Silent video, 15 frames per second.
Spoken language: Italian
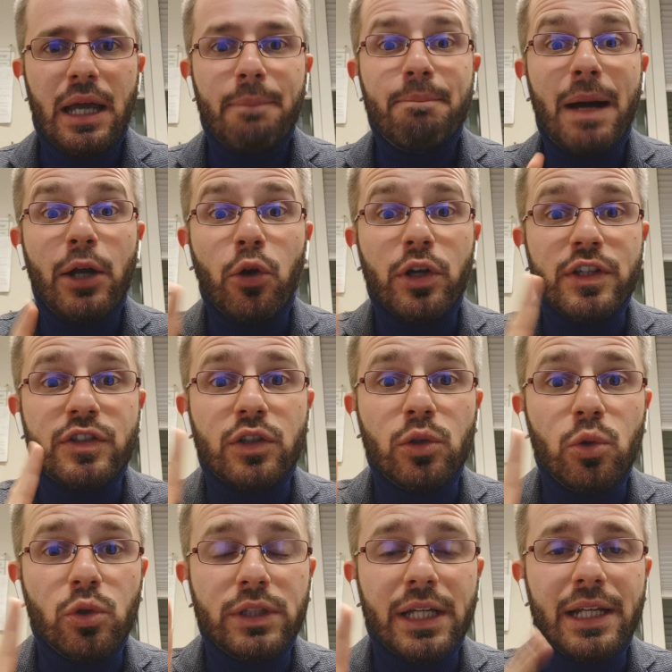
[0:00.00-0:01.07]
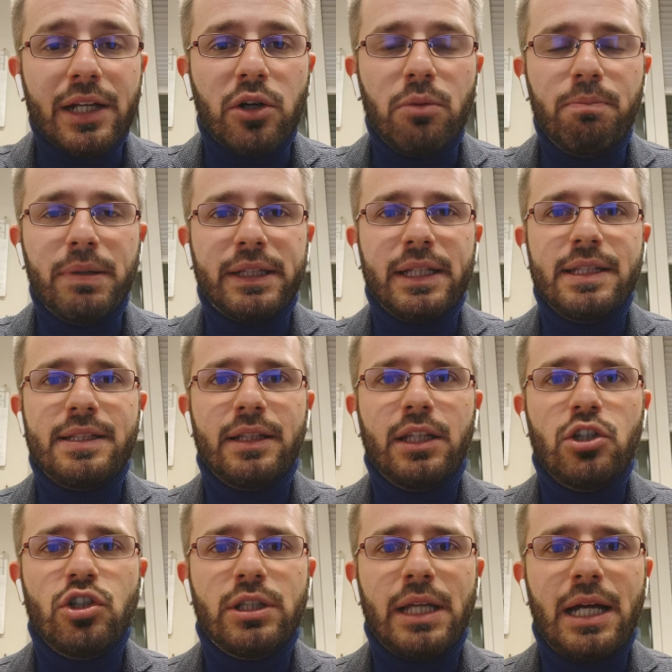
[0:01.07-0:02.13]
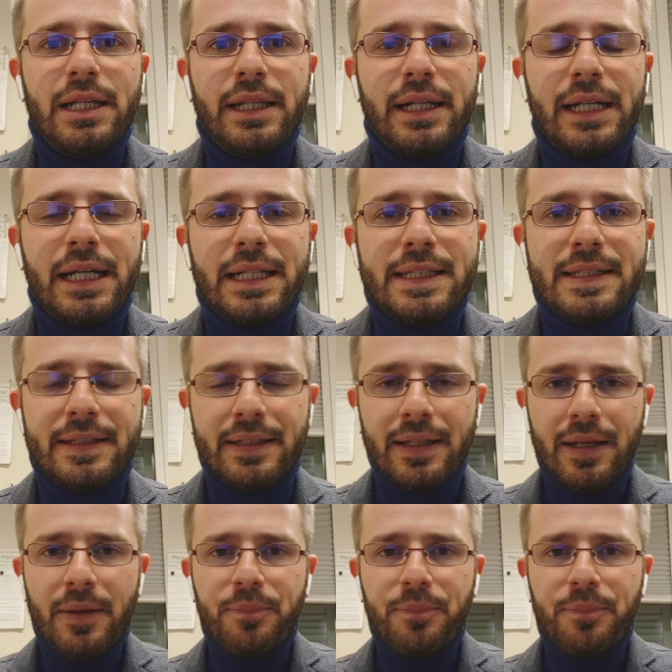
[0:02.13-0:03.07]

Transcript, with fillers: ma non esclude le competenze digitali, ragazzi.